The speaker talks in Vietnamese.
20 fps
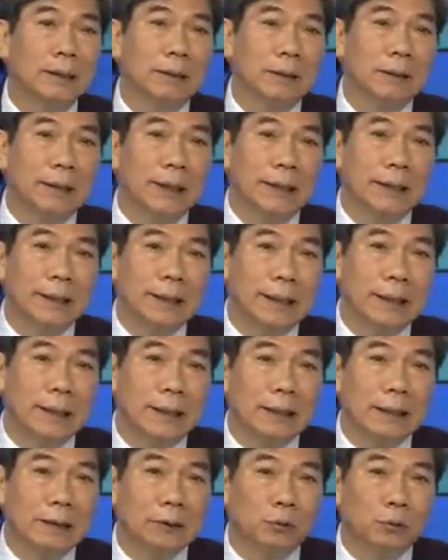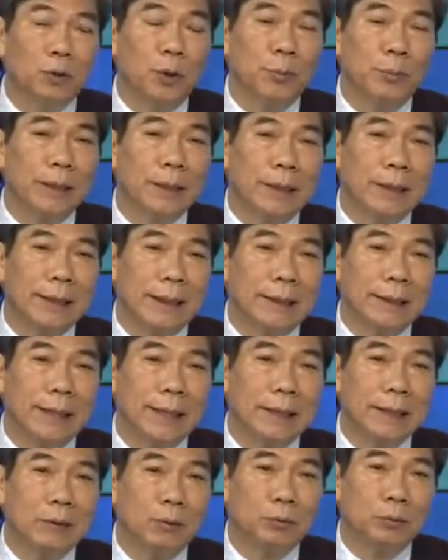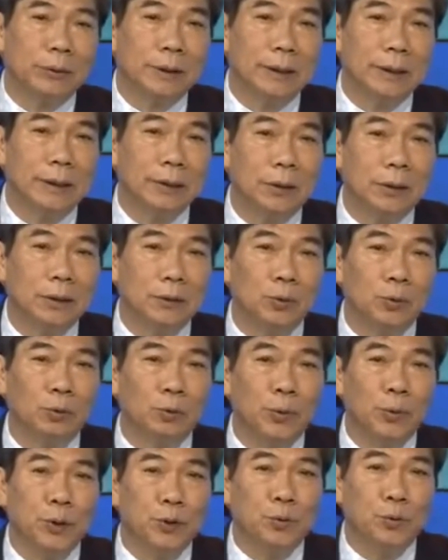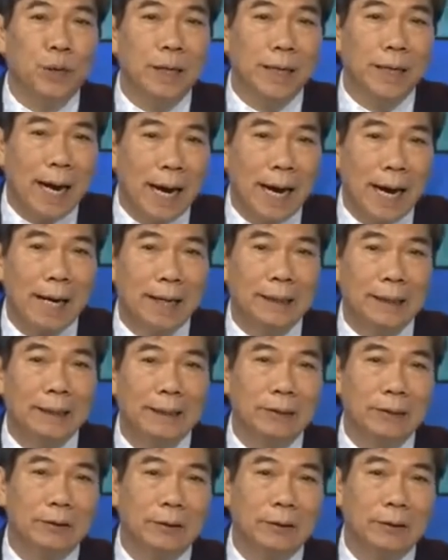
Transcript: cái à, chúng tôi biết là hiện nay công ty thuốc thú y trung ương 2